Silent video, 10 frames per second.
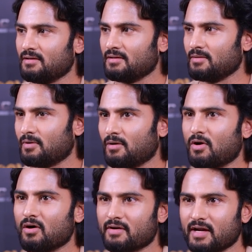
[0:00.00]
ఇది
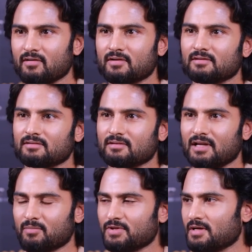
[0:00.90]
మామూలు డ్రైవరు
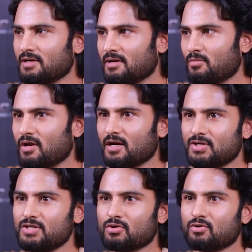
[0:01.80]
లేకపోతే మామూలు ఆ
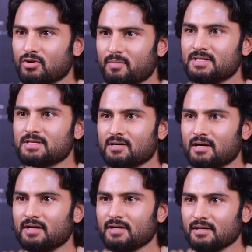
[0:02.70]
టీ షర్ట్లో పనిచేసే
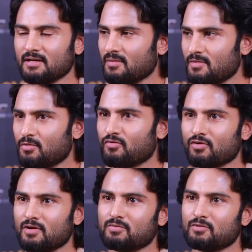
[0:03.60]
వాళ్ళండి మీరు ఇప్పుడు
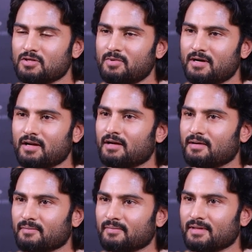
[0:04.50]
ఫోటోలు పోజులు పెట్టండి
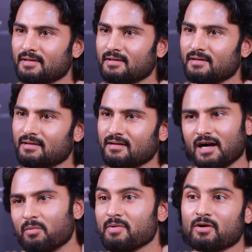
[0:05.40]
అన్నాను
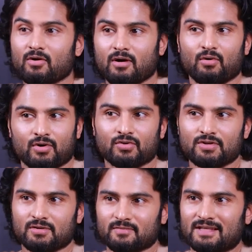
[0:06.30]
అప్పుడు మీకు ఒక ఒకటి
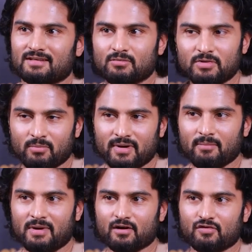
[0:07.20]
ఉంది మీకు మై
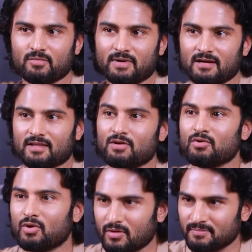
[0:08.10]
బ్యాక్ ఆఫ్ ది మైండ్ దెన్
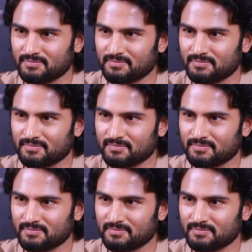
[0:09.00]
యూ నో